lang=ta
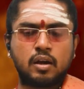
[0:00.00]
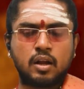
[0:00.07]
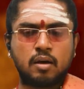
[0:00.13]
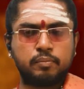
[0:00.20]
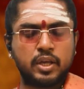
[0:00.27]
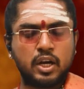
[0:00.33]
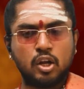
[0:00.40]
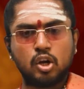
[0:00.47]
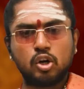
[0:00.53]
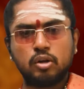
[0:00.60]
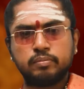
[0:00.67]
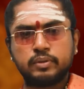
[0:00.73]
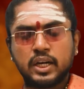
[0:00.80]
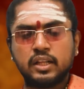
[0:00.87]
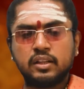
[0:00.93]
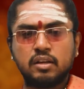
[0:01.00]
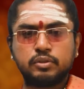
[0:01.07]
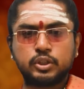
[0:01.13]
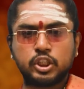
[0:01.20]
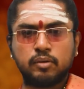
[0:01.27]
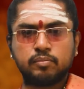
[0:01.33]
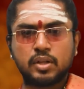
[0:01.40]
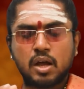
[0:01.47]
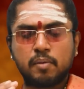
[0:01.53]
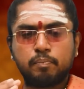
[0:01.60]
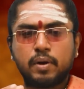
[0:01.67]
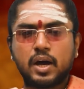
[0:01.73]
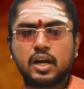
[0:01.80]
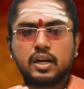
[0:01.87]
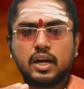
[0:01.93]
நாம் எல்லோருக்கும் தெரிந்த விஷயம்தான்
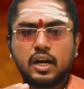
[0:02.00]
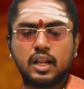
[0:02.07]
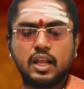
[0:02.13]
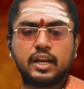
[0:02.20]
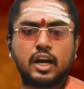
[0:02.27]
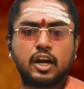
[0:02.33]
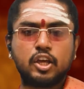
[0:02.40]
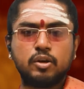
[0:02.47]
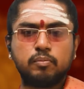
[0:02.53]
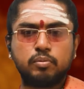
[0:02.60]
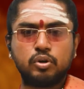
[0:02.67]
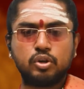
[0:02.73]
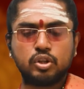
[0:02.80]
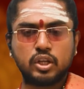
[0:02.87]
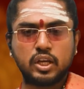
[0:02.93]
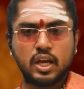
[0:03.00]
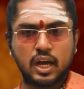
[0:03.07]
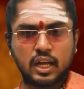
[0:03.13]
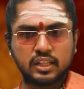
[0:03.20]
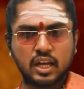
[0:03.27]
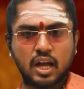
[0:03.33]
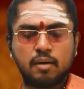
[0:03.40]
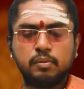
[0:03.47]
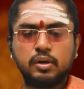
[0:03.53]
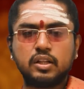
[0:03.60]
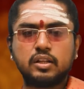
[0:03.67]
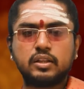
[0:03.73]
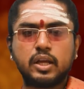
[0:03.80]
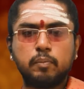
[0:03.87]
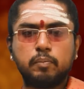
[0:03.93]
பார்க்கடலை கடையும் பொழுது அந்த
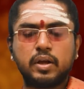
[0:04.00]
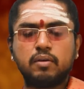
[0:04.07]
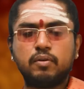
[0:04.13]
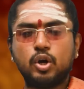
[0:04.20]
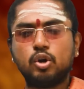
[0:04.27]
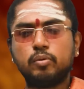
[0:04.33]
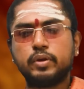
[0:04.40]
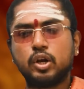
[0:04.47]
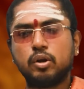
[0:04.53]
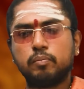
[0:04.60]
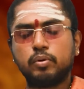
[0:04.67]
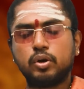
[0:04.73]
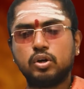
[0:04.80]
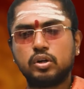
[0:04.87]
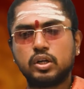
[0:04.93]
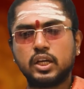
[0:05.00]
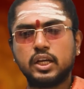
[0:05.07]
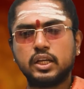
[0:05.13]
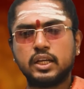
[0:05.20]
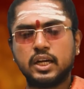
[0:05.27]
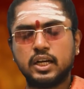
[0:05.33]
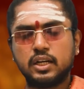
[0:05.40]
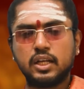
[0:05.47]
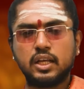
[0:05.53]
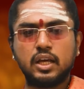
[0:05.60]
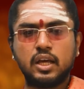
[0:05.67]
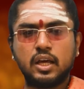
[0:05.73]
அமிர்தத்தை பெற வேண்டும் என்னும் பொருட்டு இரண்டு